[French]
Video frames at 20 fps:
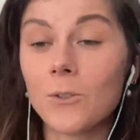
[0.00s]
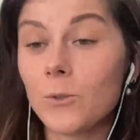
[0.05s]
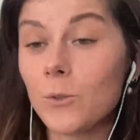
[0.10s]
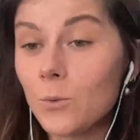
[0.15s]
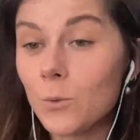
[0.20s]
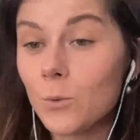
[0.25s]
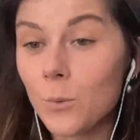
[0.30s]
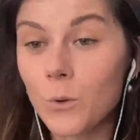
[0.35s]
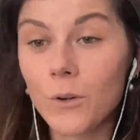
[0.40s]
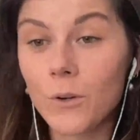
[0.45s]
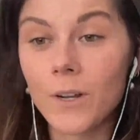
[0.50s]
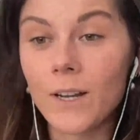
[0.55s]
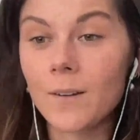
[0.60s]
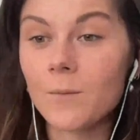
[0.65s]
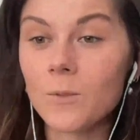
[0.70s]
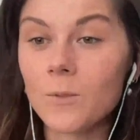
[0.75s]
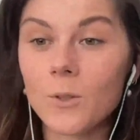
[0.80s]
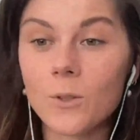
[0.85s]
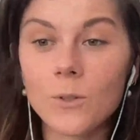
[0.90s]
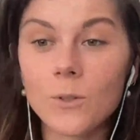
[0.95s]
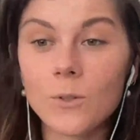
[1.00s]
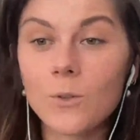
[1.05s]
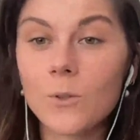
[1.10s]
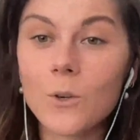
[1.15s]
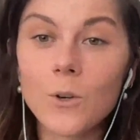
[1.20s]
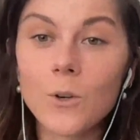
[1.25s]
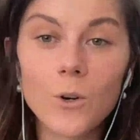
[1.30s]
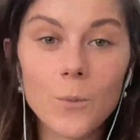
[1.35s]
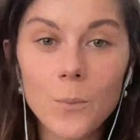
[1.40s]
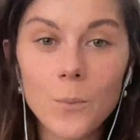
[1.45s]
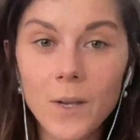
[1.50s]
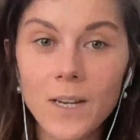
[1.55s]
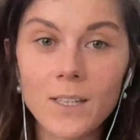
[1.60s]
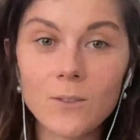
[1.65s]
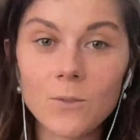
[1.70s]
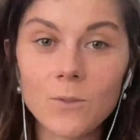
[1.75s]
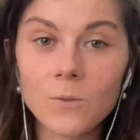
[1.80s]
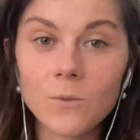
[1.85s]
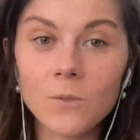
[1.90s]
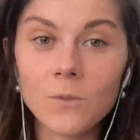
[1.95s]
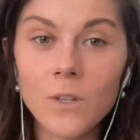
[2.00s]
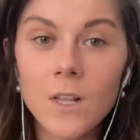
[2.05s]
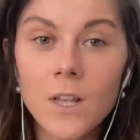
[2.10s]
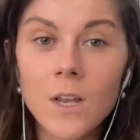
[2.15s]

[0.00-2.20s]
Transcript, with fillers: de tout programme de, coopération,